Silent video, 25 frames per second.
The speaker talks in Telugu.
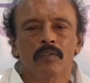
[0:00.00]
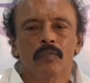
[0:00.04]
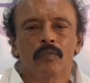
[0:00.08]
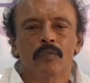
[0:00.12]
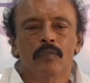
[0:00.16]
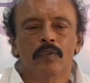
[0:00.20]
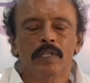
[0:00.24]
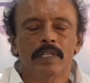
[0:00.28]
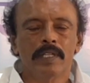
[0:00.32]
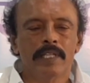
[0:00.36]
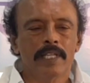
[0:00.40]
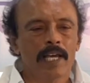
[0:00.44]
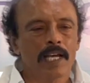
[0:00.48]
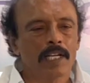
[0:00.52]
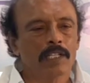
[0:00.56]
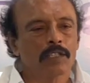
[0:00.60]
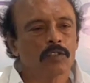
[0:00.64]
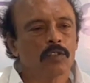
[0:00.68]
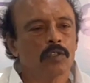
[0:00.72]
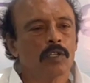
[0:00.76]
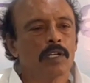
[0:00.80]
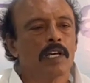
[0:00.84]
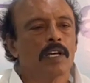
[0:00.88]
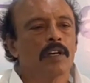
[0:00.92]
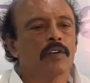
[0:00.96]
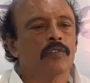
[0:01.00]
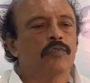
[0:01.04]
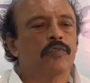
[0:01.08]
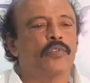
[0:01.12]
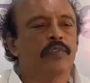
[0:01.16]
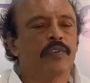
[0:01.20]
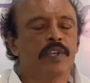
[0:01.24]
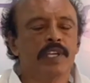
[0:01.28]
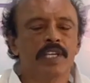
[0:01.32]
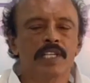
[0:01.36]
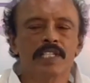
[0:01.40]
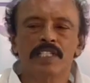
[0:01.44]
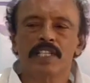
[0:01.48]
విద్యార్థుల
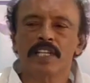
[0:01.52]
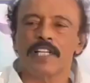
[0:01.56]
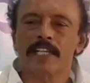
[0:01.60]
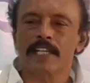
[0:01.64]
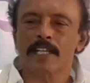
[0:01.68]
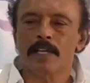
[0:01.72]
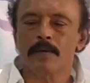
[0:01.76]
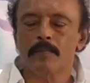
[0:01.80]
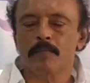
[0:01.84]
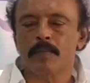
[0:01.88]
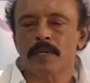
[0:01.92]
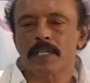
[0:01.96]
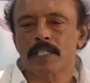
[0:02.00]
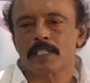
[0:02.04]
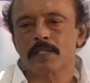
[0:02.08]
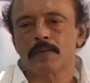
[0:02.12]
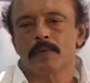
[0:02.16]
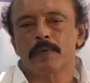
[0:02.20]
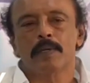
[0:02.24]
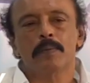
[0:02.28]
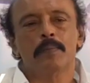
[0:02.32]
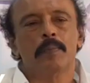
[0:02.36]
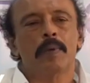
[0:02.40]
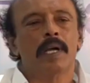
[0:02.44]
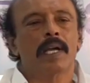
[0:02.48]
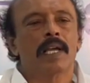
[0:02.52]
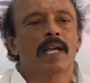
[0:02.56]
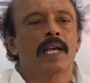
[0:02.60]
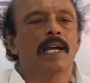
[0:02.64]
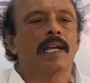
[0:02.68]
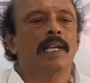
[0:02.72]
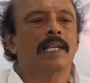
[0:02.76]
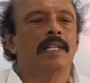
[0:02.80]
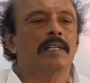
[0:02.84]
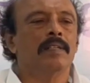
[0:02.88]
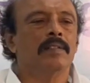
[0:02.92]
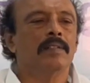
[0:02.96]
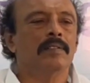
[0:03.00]
ఫీజు రీఎంబర్స్మెంట్
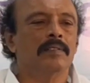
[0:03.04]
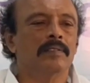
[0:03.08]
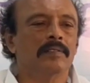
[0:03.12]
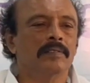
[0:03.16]
బకాయిలు